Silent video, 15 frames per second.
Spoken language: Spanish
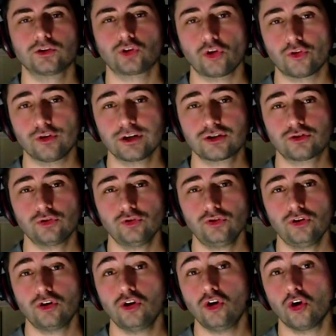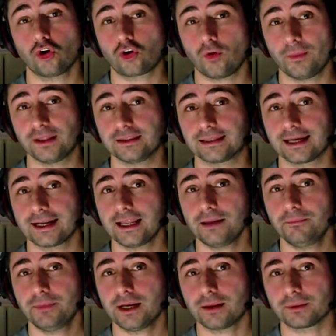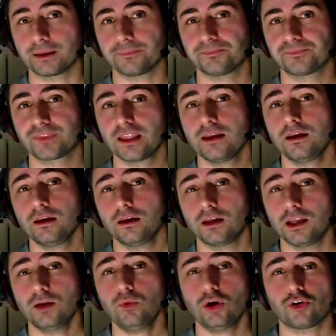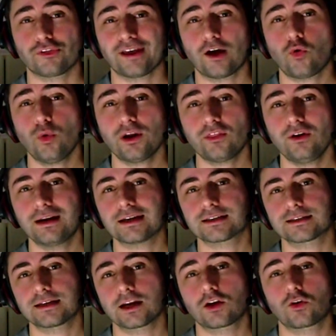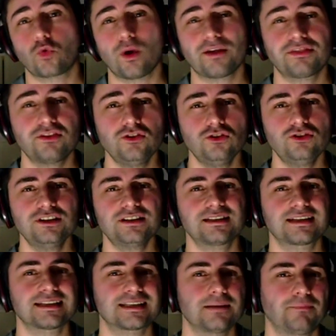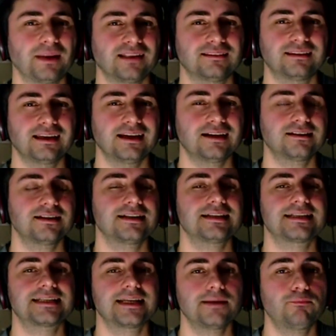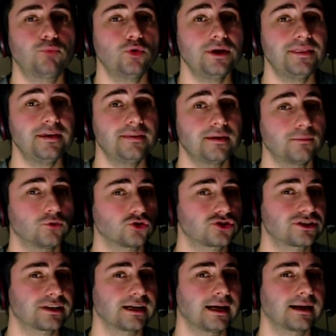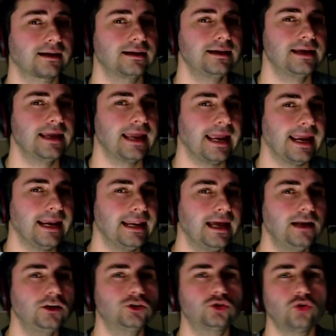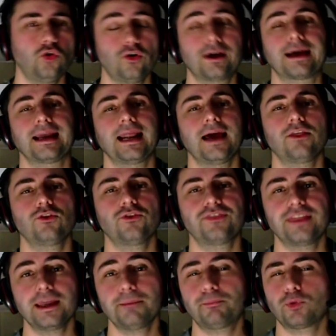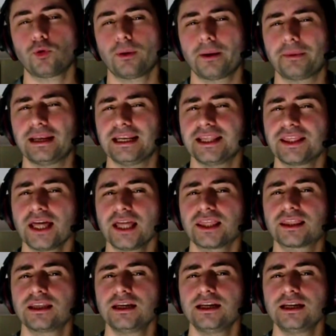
Todo esto lo comentaré en breve. Y bueno, de acuerdo a las ecuaciones que se plantean, se puede demostrar el alto grado de probabilidad